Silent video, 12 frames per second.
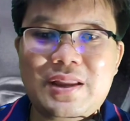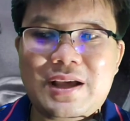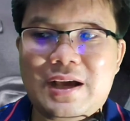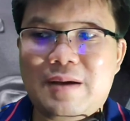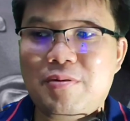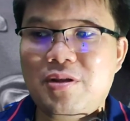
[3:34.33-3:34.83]

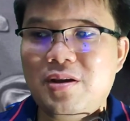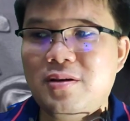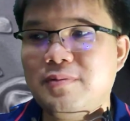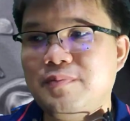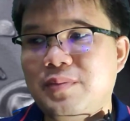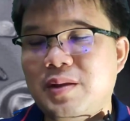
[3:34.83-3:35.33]
นะครับซึ่ง
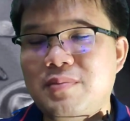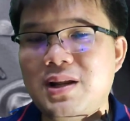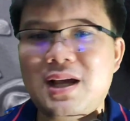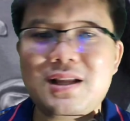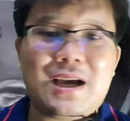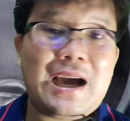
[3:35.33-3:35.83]

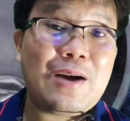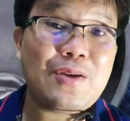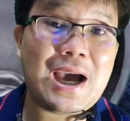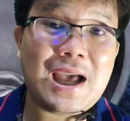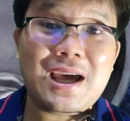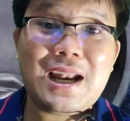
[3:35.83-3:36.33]
ไม่น่าจะข่าว
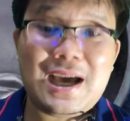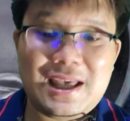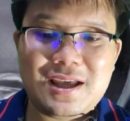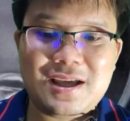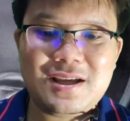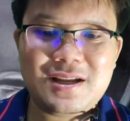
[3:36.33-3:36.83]
ใหญ่อะไร
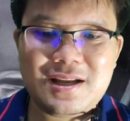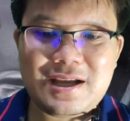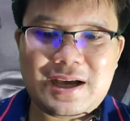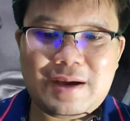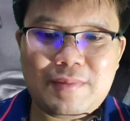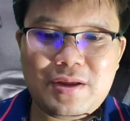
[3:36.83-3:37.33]

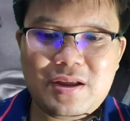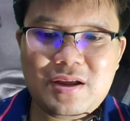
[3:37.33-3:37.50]
นะครับ